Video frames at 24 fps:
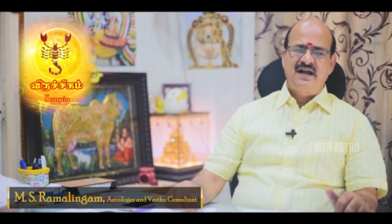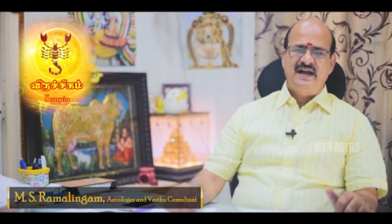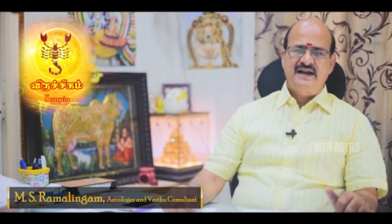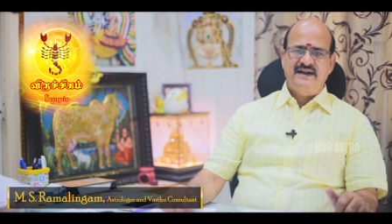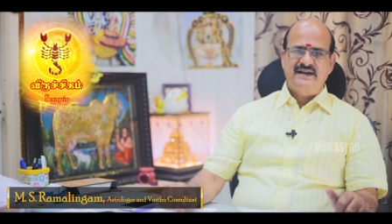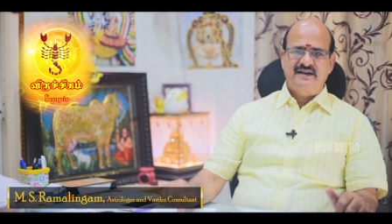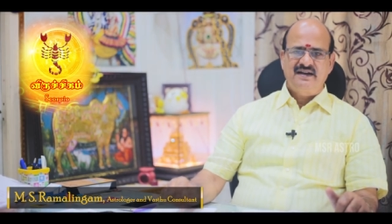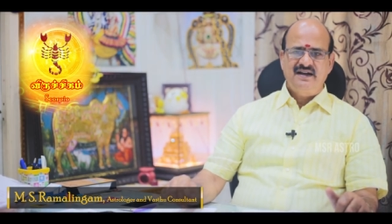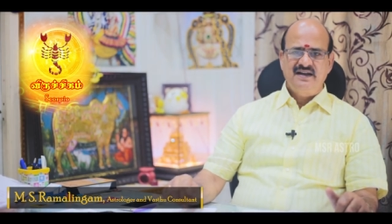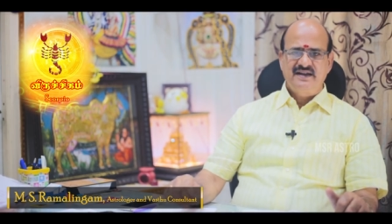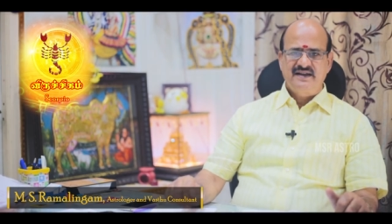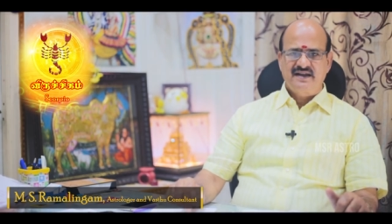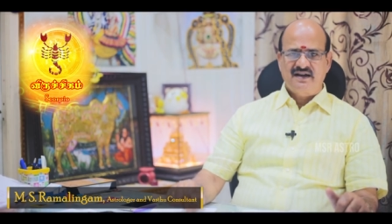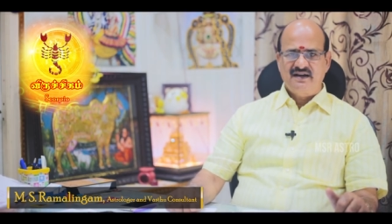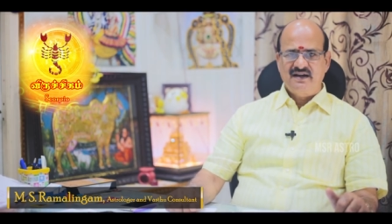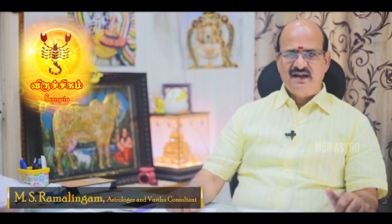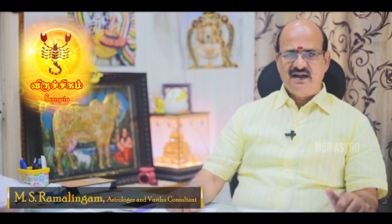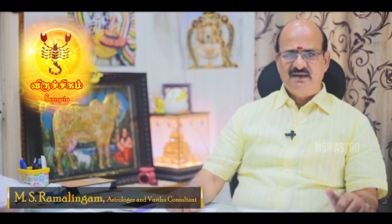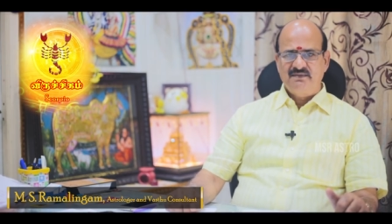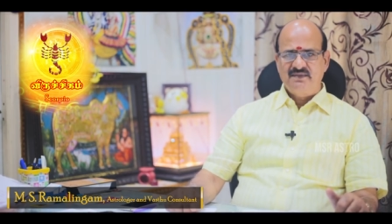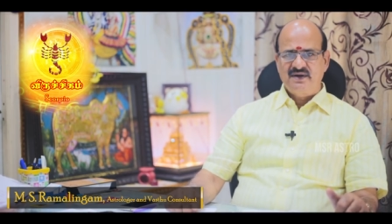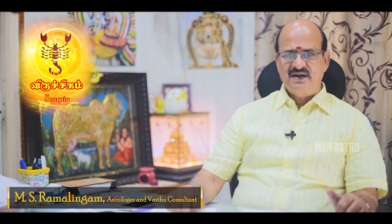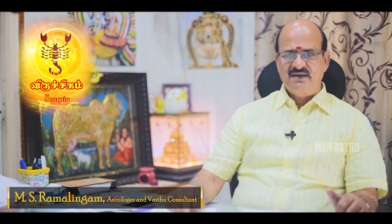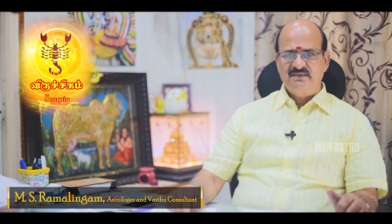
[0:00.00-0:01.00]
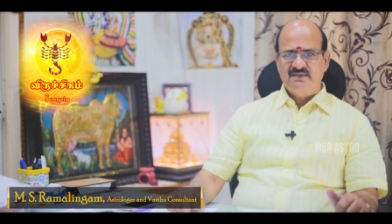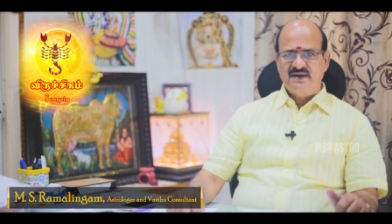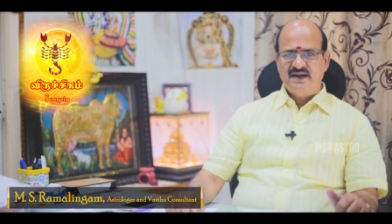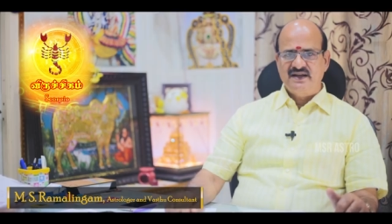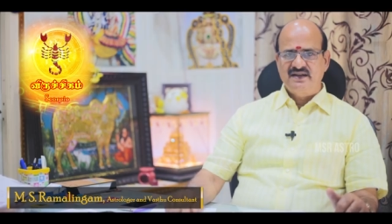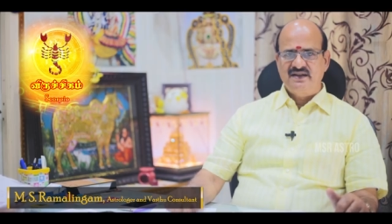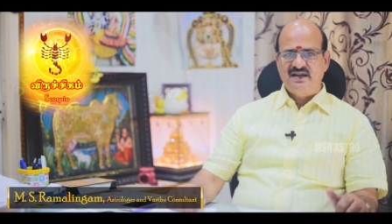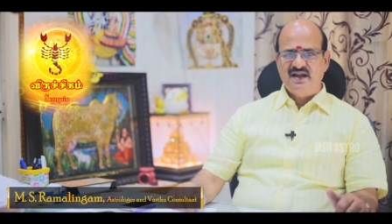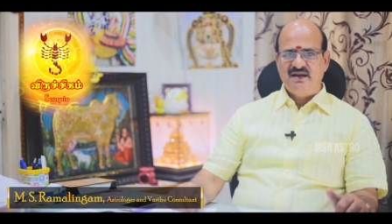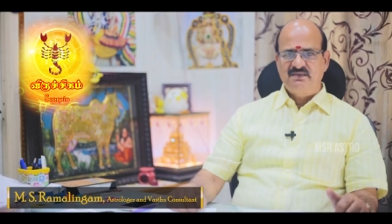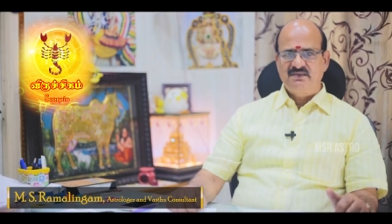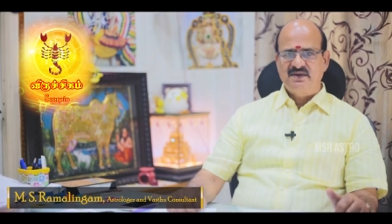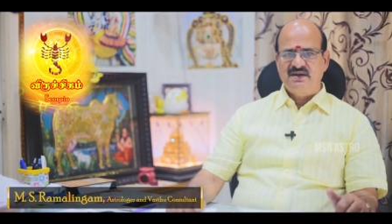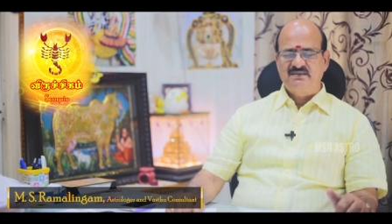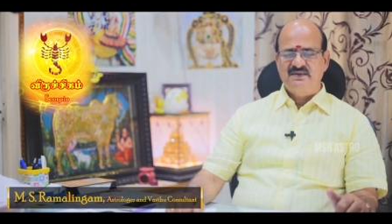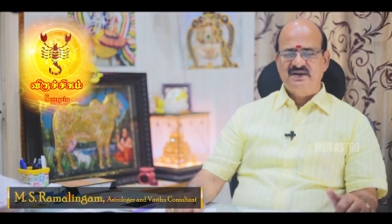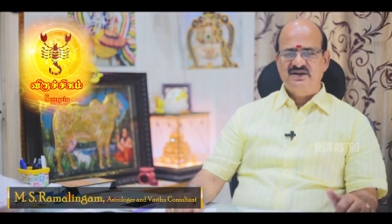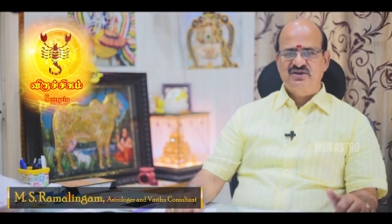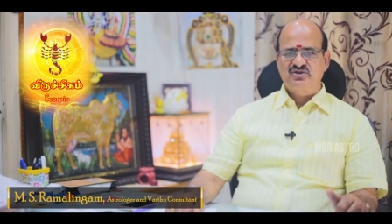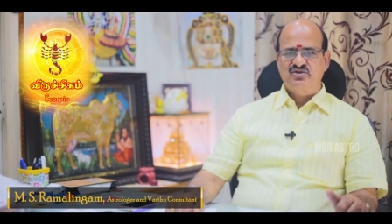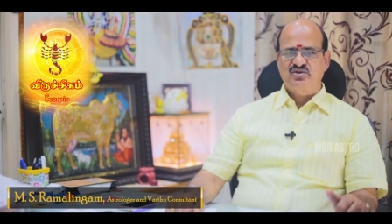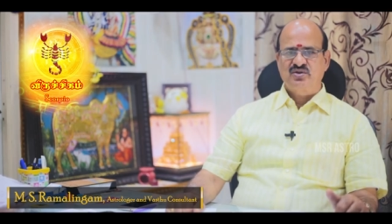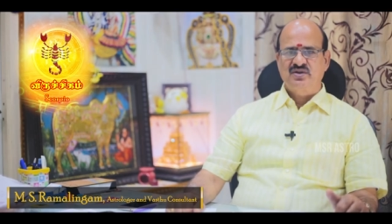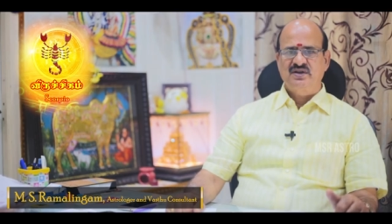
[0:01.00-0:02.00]
ஆகினால் இரண்டாம் இடம் ஐந்தாம் இடம்
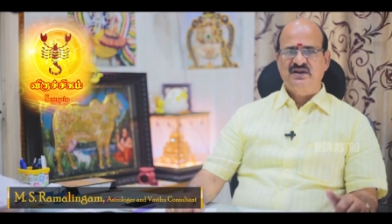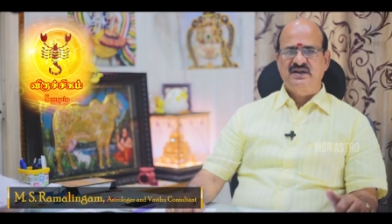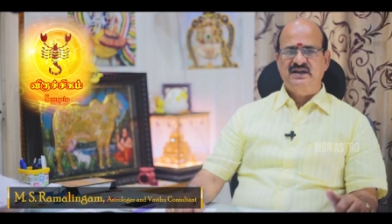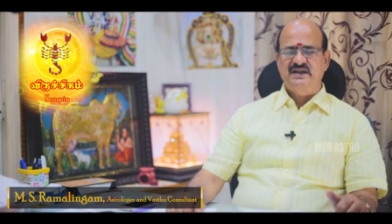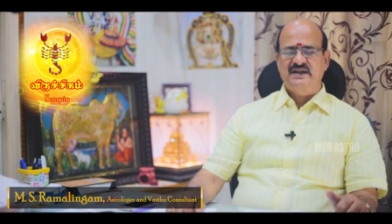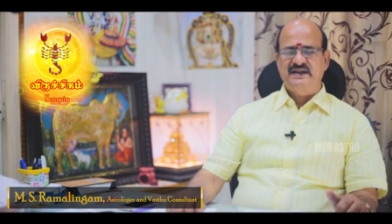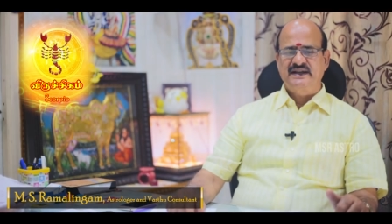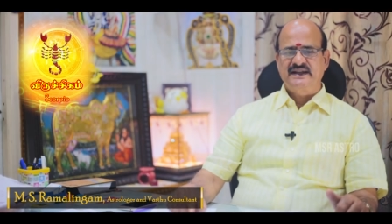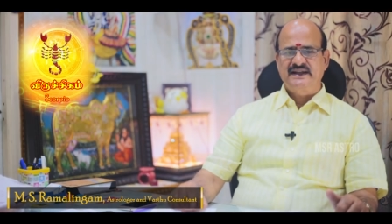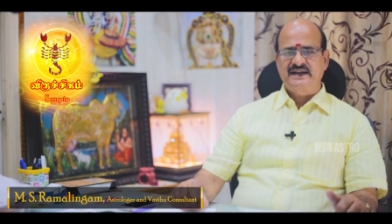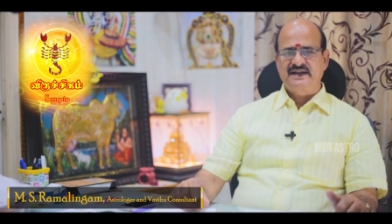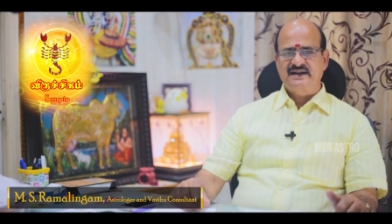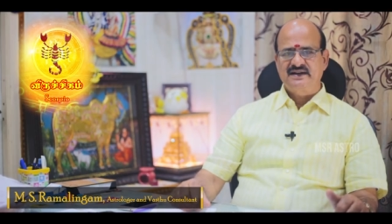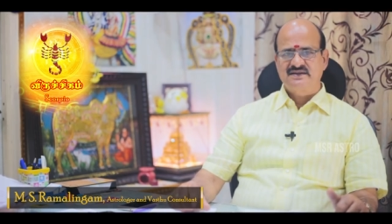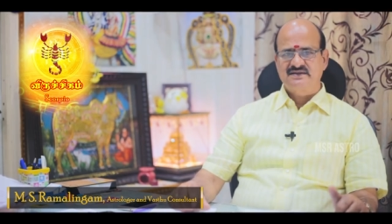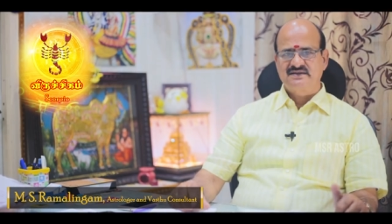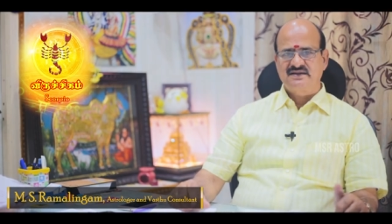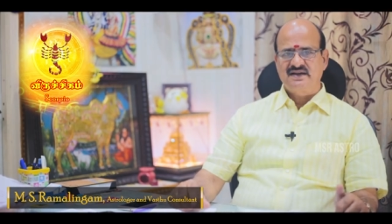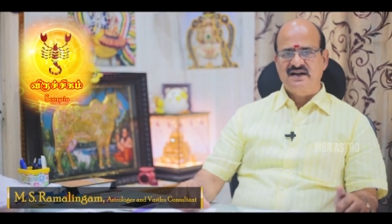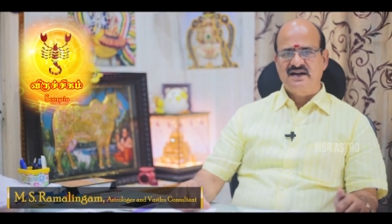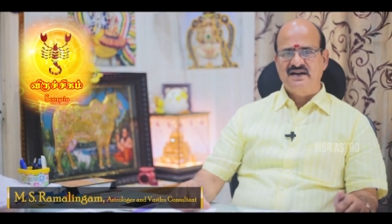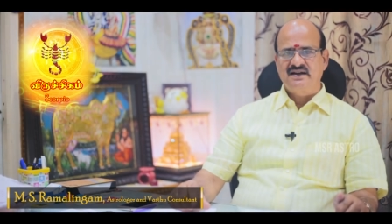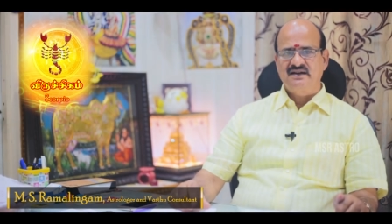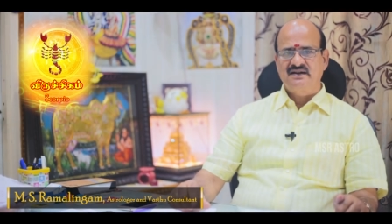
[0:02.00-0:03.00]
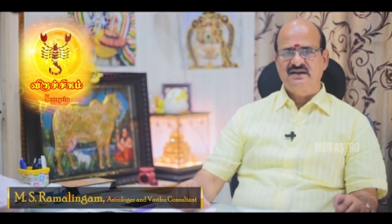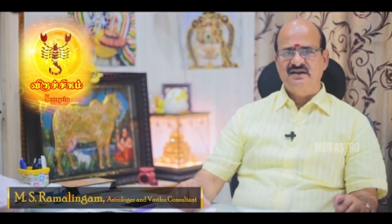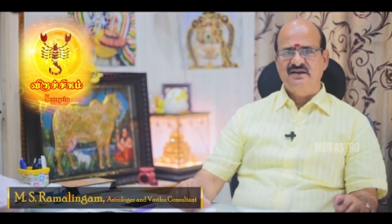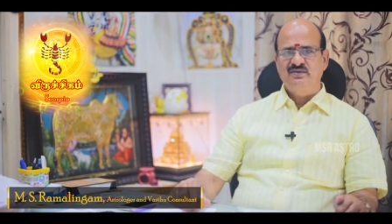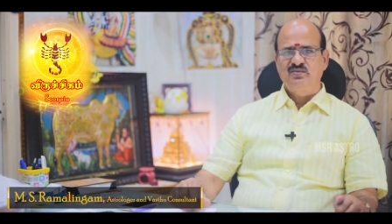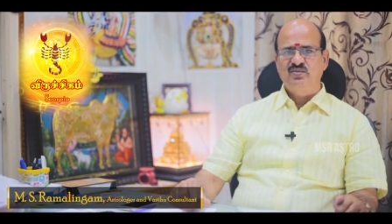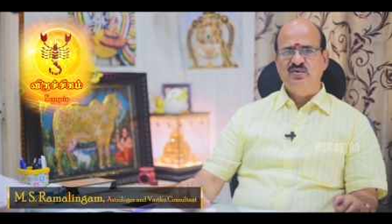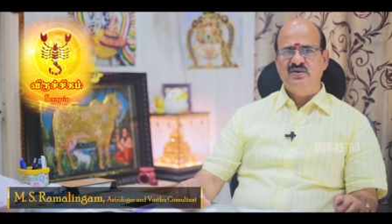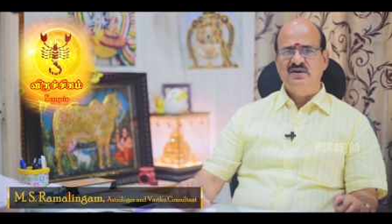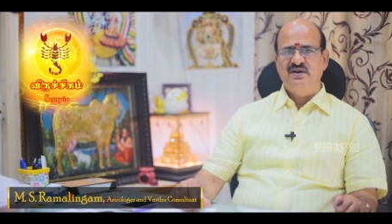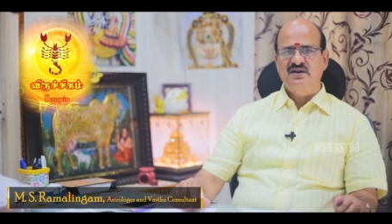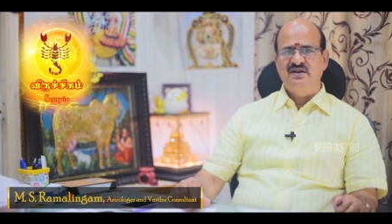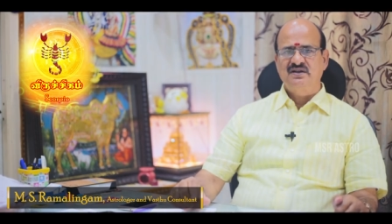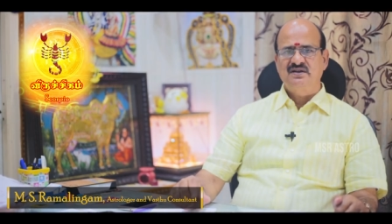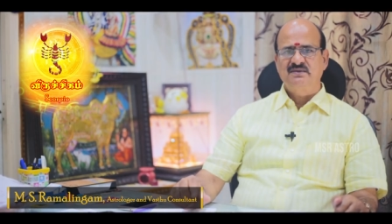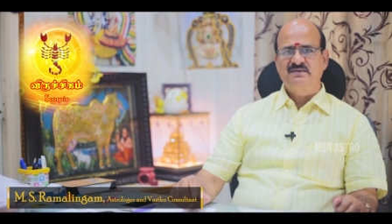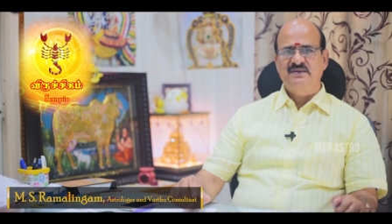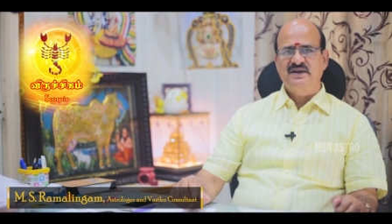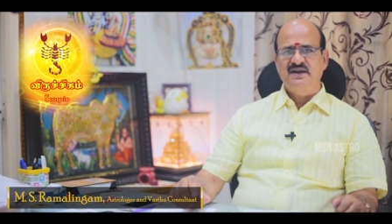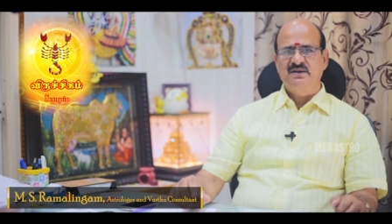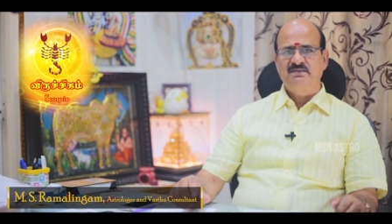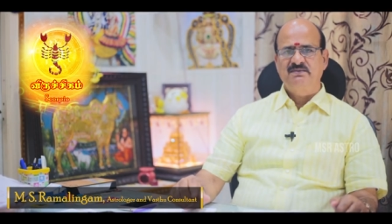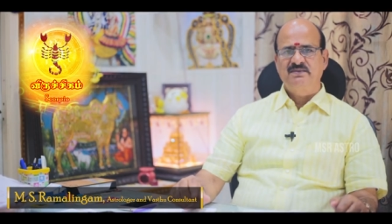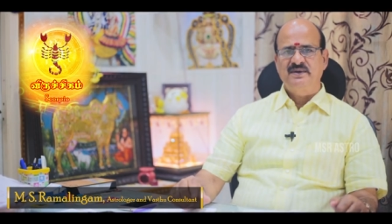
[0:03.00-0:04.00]
என்று சொல்லுகின்ற இரண்டு ஸ்தானங்களும் உங்களுக்கு
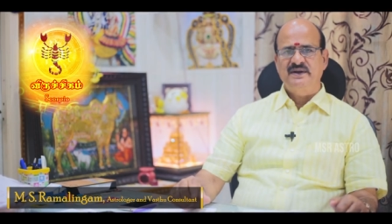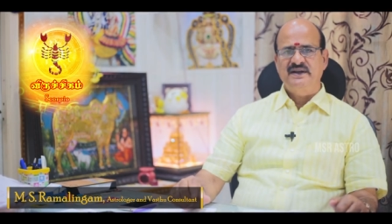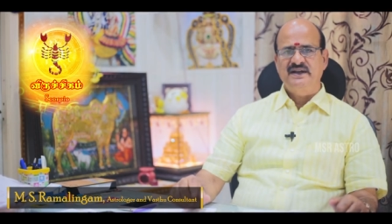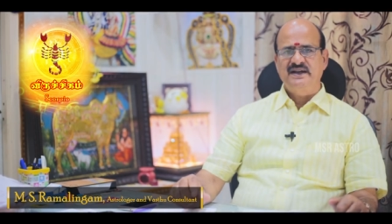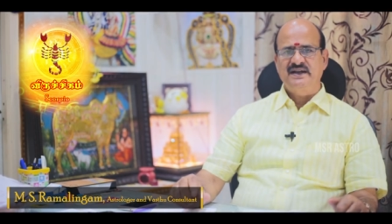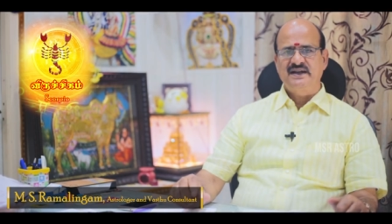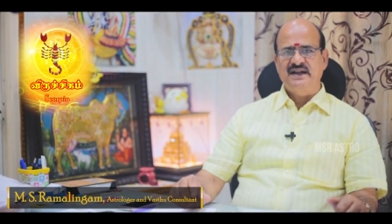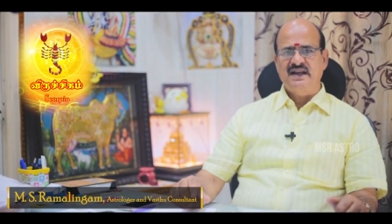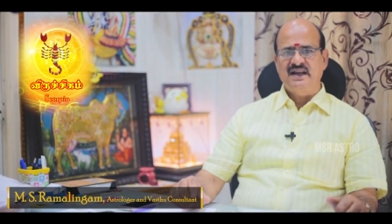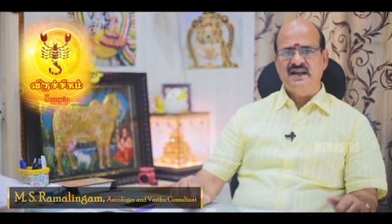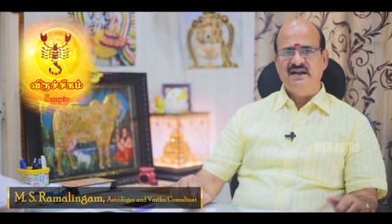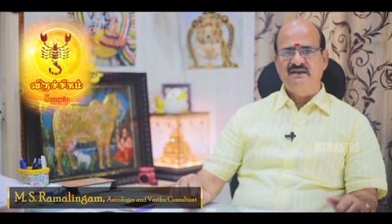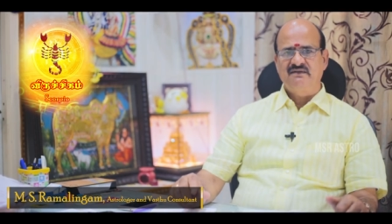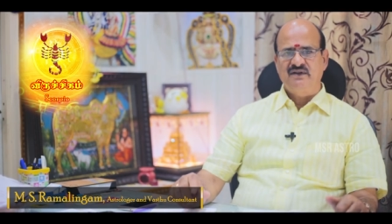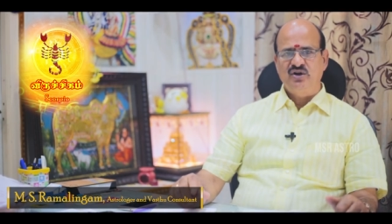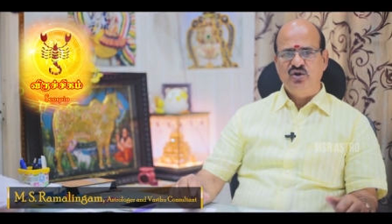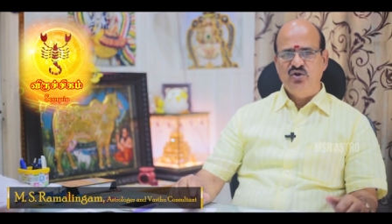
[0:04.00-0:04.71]
மிகப்பெரிய நல்ல